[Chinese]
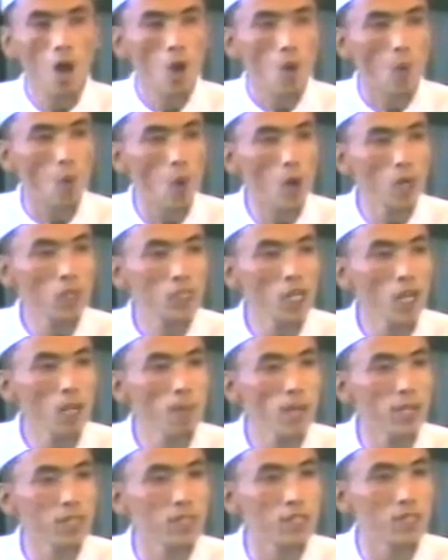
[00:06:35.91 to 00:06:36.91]
我差
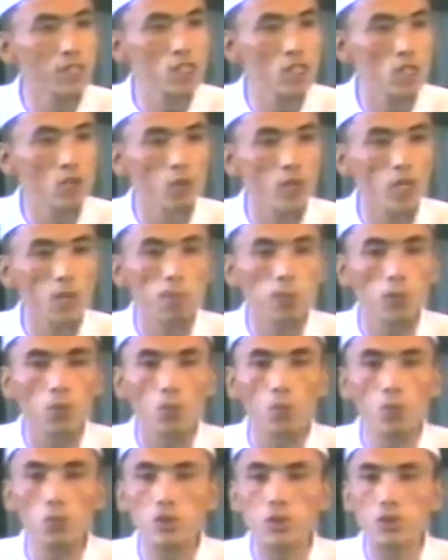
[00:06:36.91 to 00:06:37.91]
派你只为
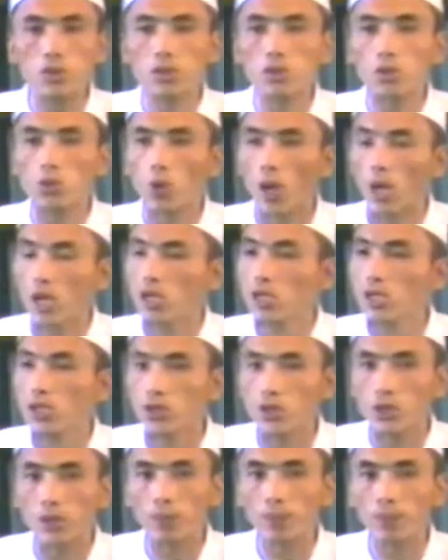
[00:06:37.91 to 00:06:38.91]
普慈全世
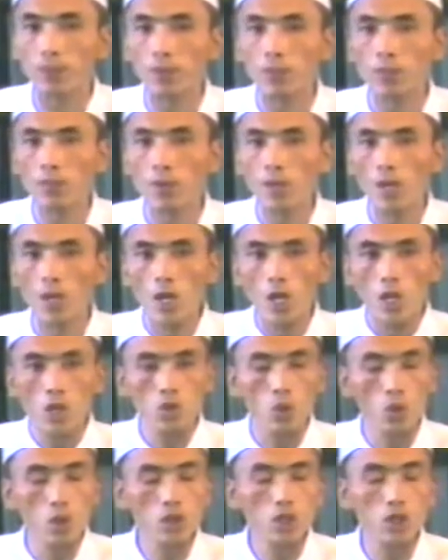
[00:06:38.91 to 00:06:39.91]
界。”
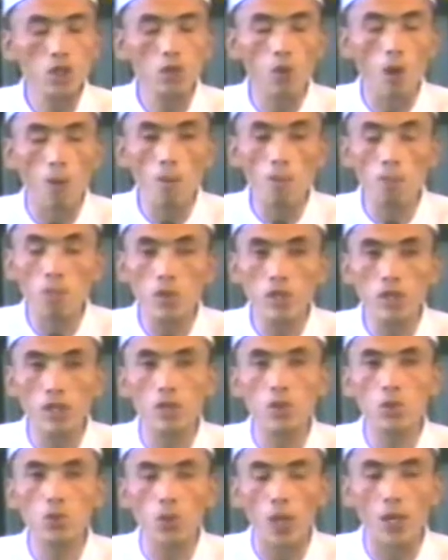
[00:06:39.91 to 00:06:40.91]
从此，我们母
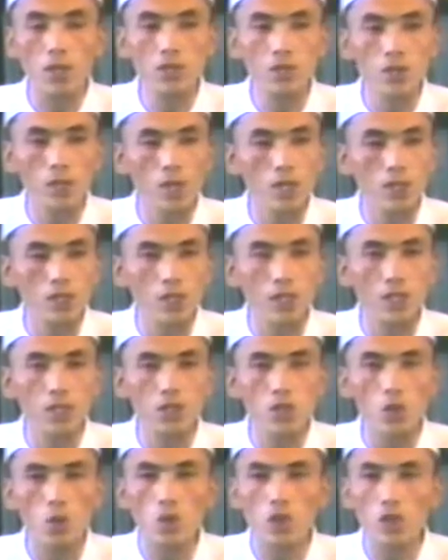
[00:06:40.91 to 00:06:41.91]
圣选择了拯
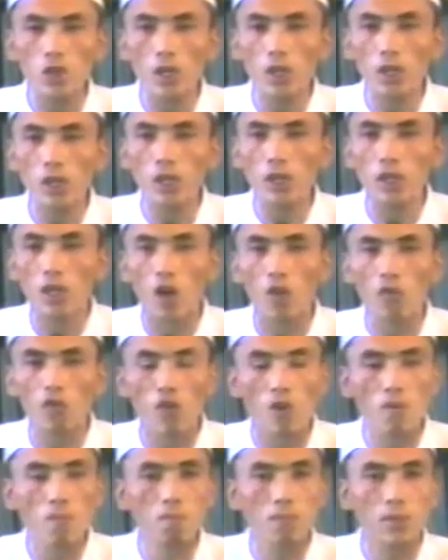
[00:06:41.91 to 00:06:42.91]
救人类的
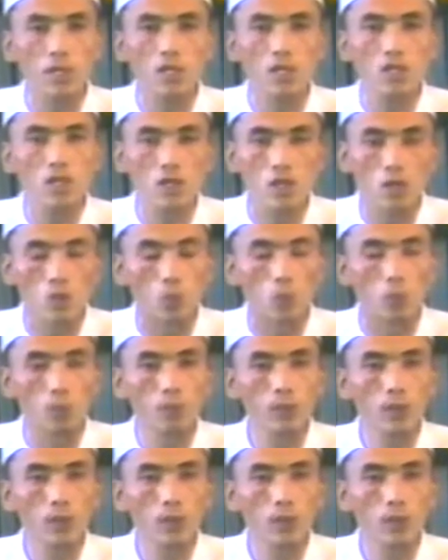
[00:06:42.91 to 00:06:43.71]
文明之路。